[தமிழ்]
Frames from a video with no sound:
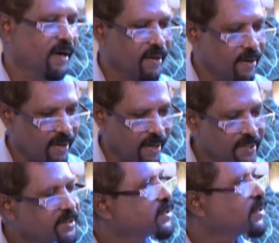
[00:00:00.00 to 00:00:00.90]
ஆனால்
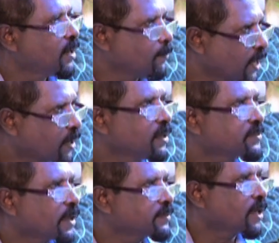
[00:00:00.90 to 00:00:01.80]
எனது
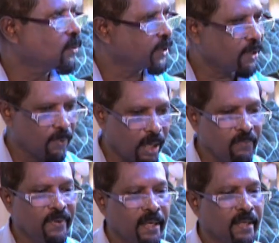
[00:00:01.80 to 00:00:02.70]
மக்கள் சார்ந்த அவருடைய
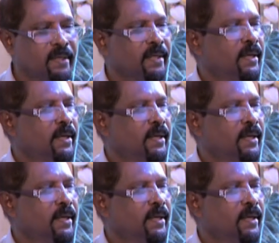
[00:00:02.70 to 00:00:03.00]
வாழ்வியலை